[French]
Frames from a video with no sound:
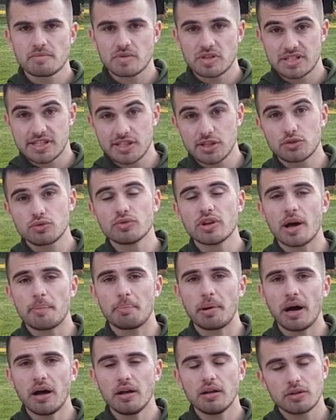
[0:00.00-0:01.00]
Si tu n'as
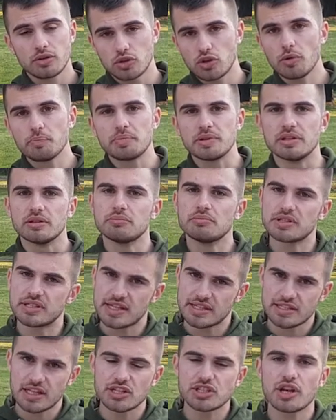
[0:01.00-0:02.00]
pas, tant pis, mais
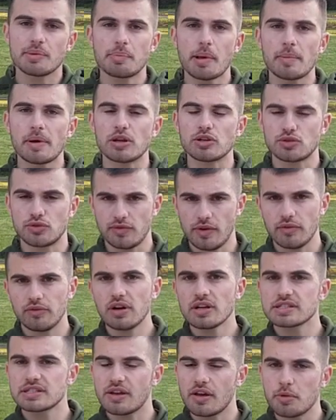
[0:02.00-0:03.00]
ça sera déjà pas mal. Tu vas
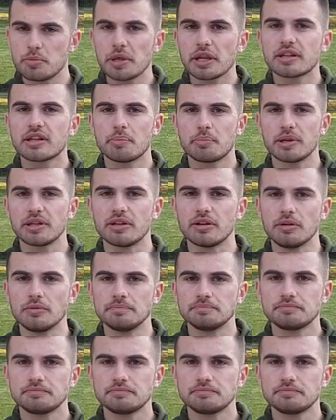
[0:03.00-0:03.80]
voir, ça va bien te taper dedans.